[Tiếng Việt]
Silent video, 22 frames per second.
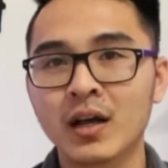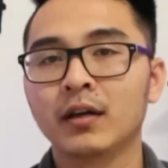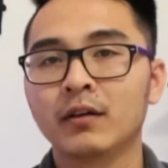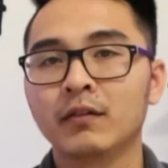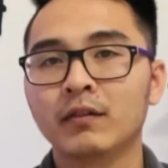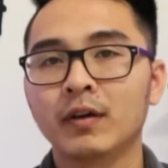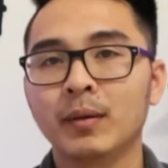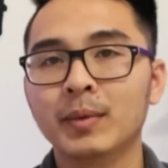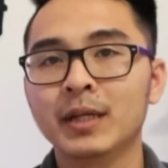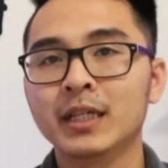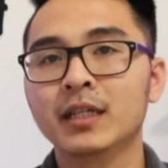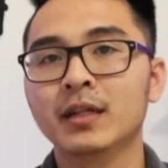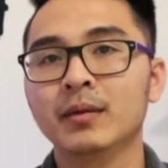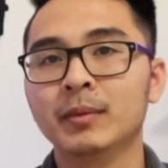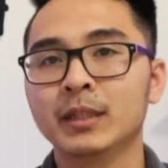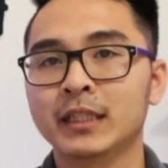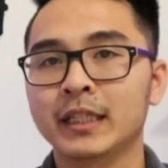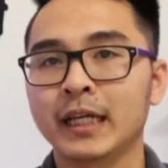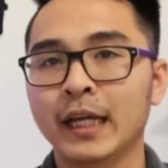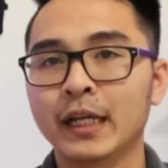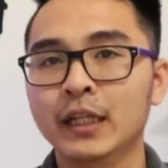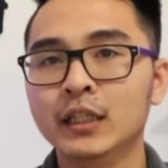Và bây giờ mình
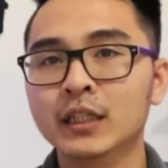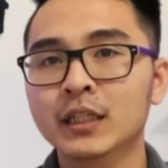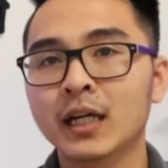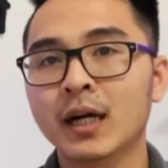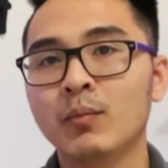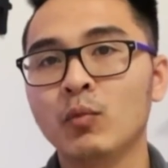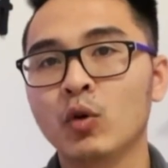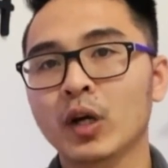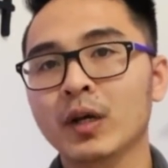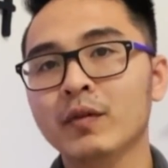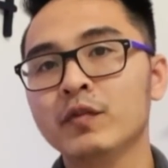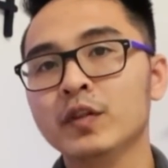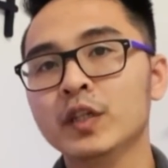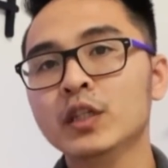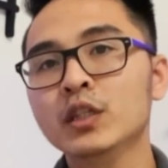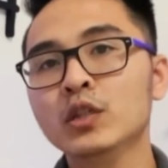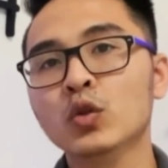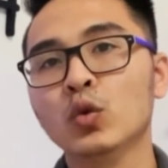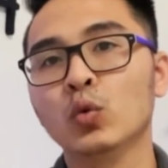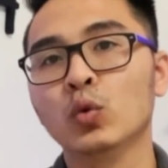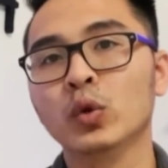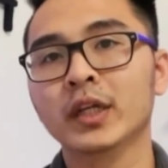sẽ đưa ra một cái ví
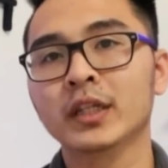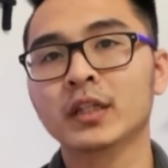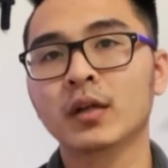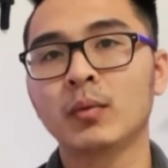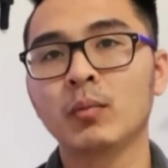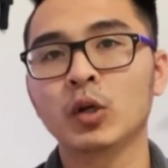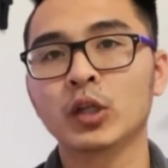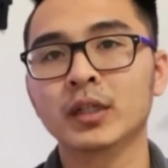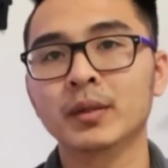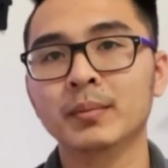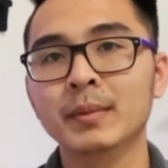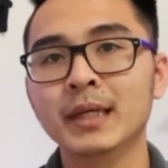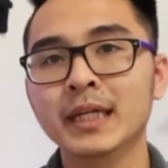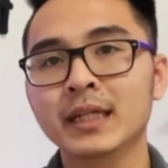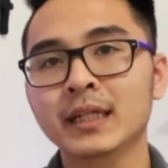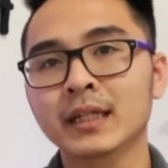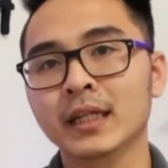dụ để cho mọi người biết